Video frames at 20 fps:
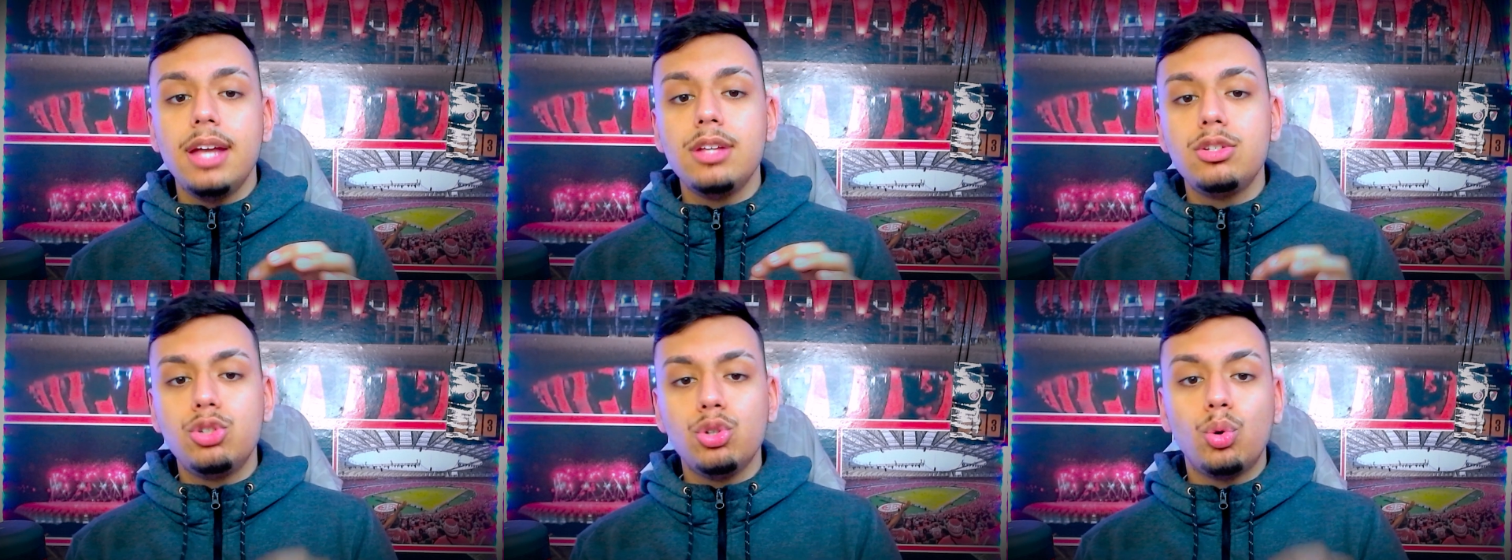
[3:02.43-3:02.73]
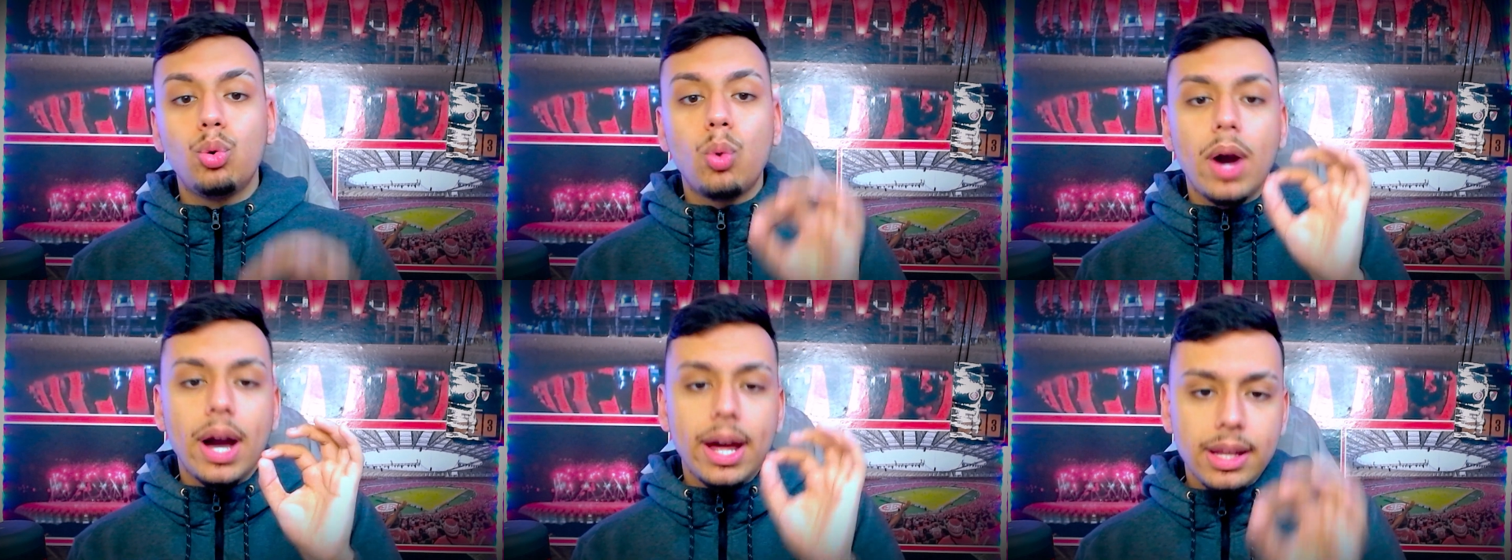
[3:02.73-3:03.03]
de
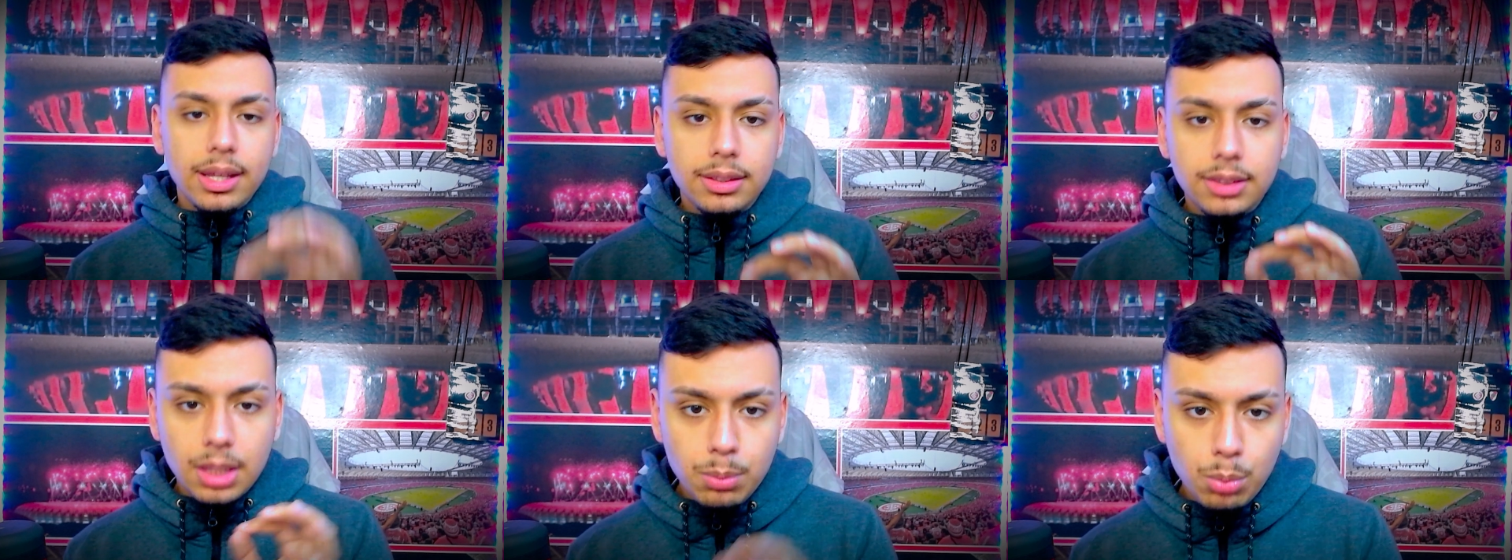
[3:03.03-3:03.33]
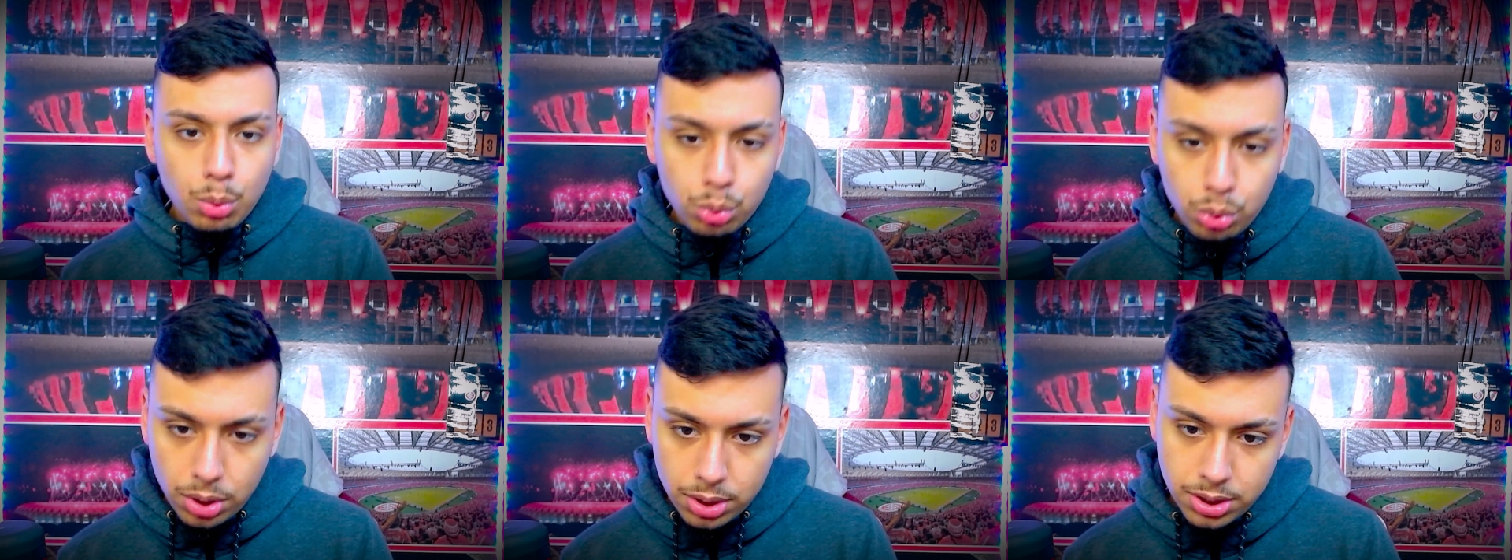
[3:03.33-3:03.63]
40
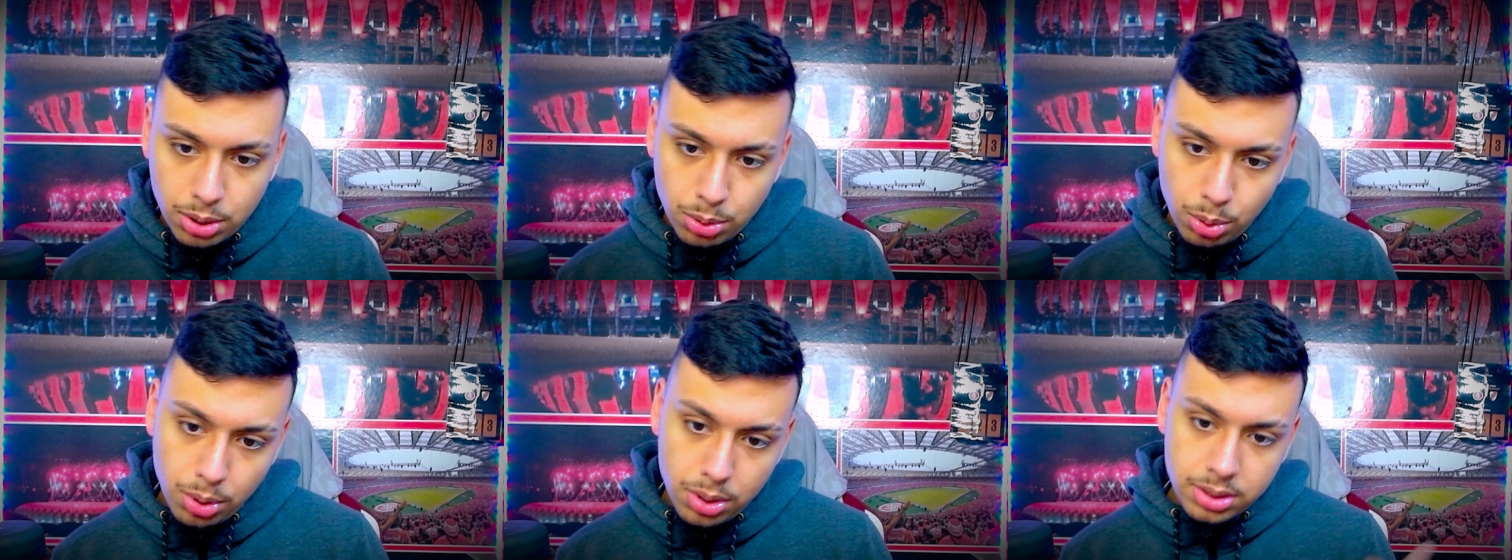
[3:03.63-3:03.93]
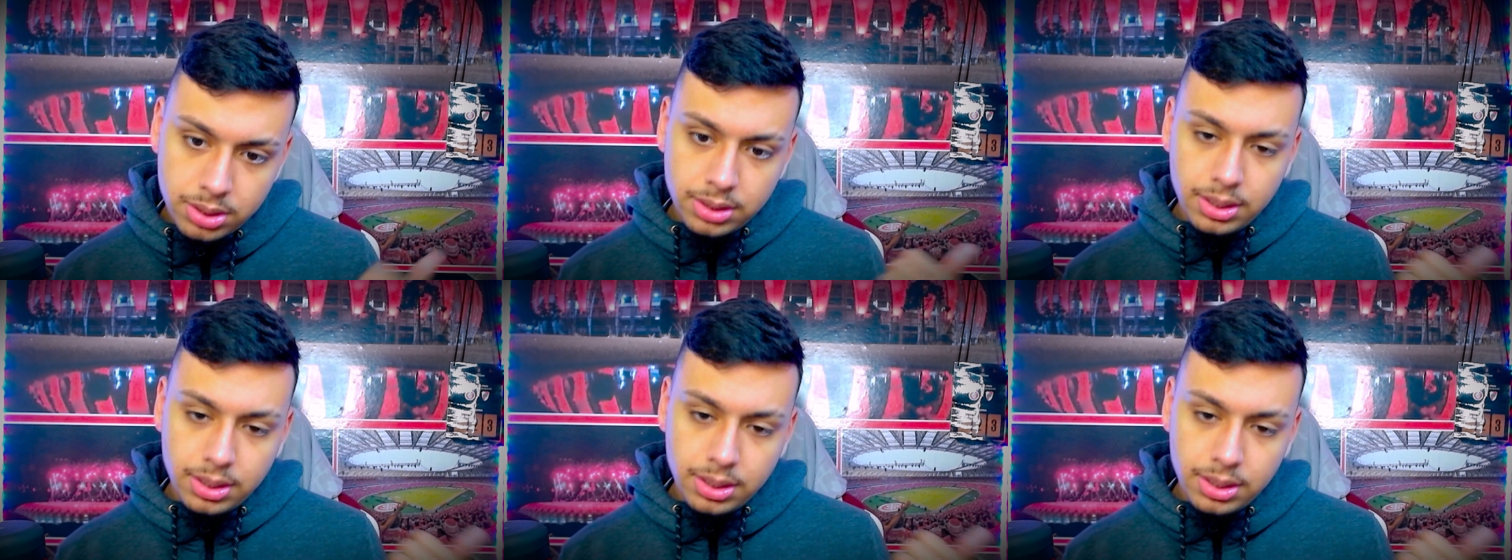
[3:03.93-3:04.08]
mil torcedores,